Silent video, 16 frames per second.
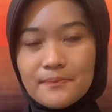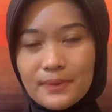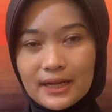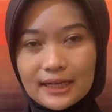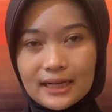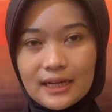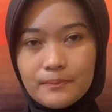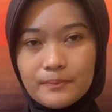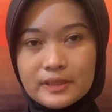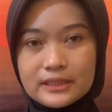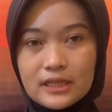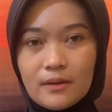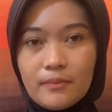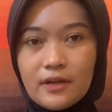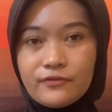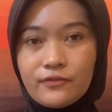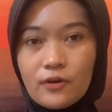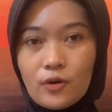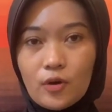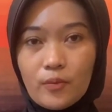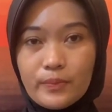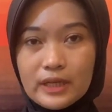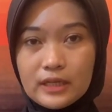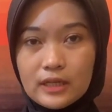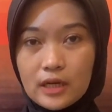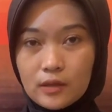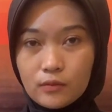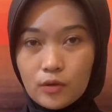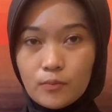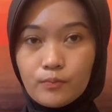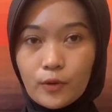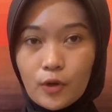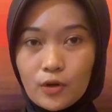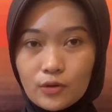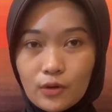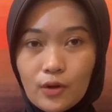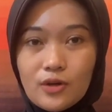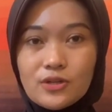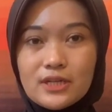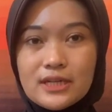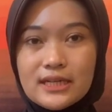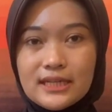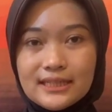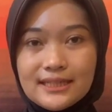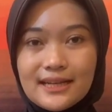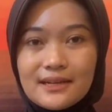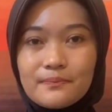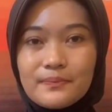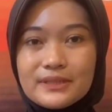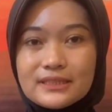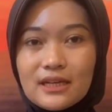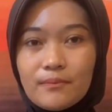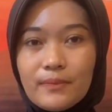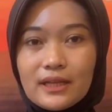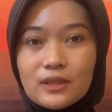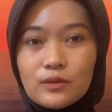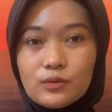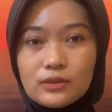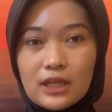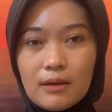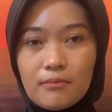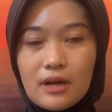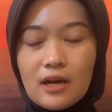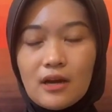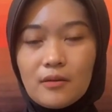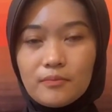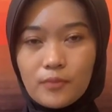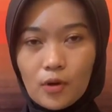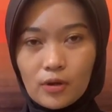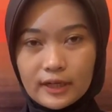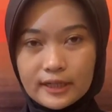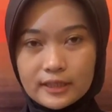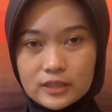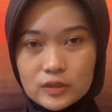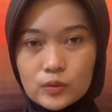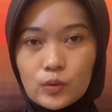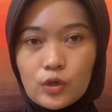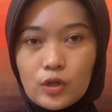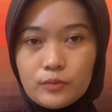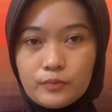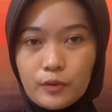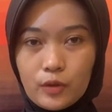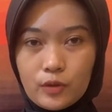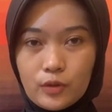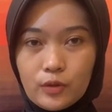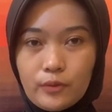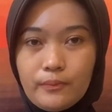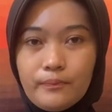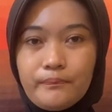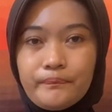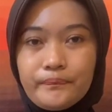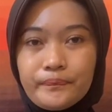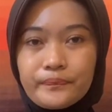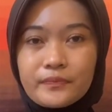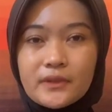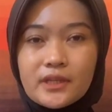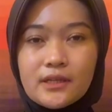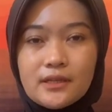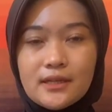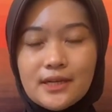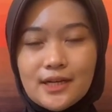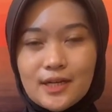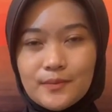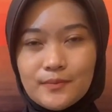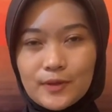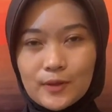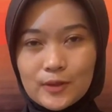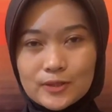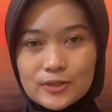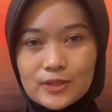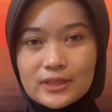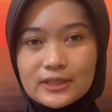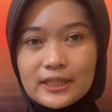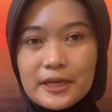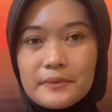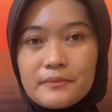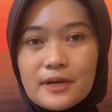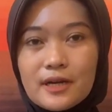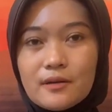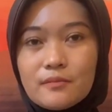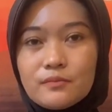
para pejabat Prokopinda Kulon Progo, dan pejabat utama Polres Kulon Progo. Mengusung tema